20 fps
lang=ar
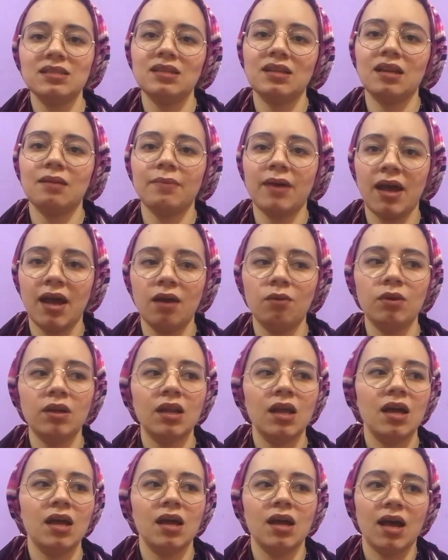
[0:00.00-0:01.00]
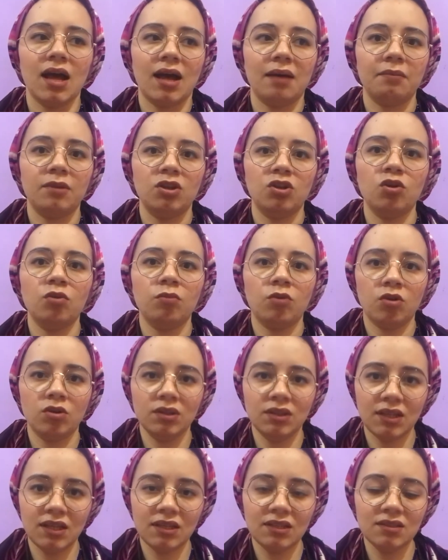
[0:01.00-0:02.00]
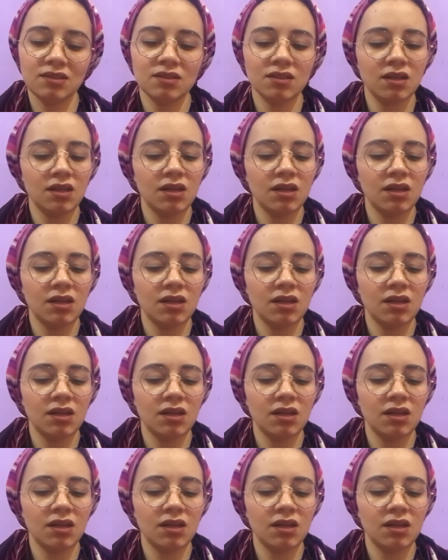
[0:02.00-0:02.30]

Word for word: اللي انا بحاول اعمل لهم كونتنت